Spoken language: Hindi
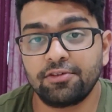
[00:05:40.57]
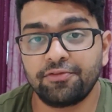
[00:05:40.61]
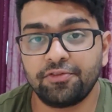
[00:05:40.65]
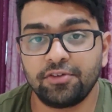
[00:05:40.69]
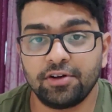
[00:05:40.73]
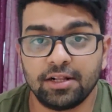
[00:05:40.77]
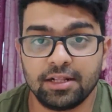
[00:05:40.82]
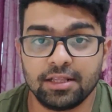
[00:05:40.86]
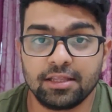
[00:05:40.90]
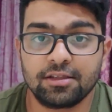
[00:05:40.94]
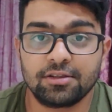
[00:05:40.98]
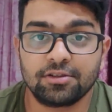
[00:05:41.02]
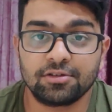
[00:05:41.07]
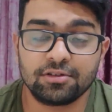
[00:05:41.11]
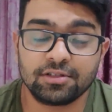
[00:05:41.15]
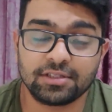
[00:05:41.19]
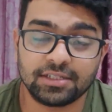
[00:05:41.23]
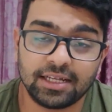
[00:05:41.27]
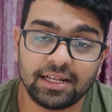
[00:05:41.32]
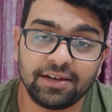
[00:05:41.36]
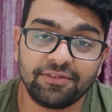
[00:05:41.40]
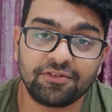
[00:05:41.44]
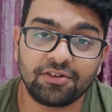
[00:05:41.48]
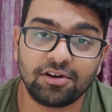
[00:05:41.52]
इट्स गुड फॉर हेल्थ
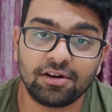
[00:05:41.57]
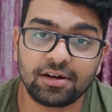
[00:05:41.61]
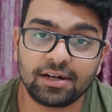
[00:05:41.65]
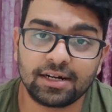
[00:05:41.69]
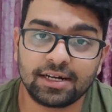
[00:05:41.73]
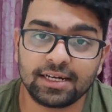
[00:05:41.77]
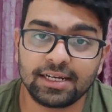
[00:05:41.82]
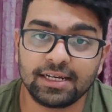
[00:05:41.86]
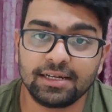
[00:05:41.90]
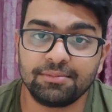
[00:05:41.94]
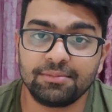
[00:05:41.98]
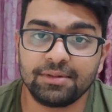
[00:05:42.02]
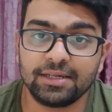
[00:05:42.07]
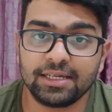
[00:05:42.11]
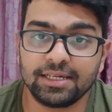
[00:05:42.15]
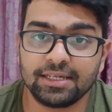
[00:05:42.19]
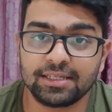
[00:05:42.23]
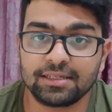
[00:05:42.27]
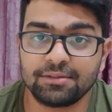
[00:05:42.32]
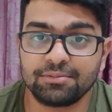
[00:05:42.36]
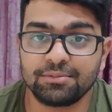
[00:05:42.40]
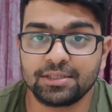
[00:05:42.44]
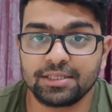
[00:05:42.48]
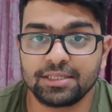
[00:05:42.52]
सो सेल्फ क्वारंटीन
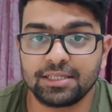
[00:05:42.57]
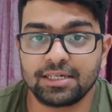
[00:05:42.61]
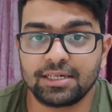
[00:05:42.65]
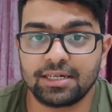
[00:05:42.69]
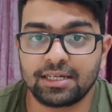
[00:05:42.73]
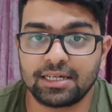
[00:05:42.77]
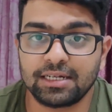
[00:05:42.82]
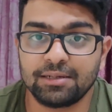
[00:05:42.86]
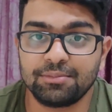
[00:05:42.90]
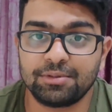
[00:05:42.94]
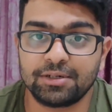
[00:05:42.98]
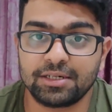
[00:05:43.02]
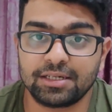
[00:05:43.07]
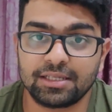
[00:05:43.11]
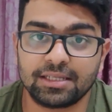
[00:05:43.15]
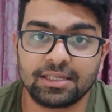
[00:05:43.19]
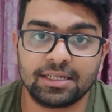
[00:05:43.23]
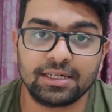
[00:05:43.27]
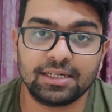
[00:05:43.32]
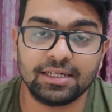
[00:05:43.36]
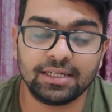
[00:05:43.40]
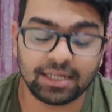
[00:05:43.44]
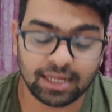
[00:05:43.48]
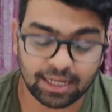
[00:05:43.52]
में ये सब चीज़ें करनी
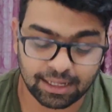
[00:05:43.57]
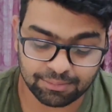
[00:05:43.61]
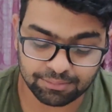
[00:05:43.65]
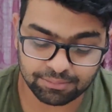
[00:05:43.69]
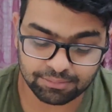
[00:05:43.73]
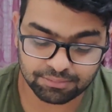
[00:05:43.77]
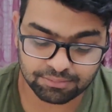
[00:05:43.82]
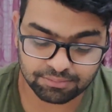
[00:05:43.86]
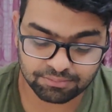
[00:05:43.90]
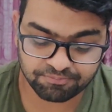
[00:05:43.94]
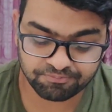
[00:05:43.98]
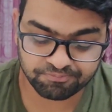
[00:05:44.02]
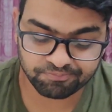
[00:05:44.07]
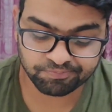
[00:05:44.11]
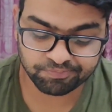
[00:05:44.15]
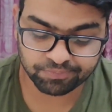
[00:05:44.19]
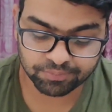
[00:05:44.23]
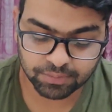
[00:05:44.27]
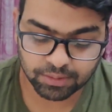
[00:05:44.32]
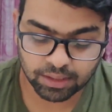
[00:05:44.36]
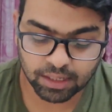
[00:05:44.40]
पड़ती है आई एम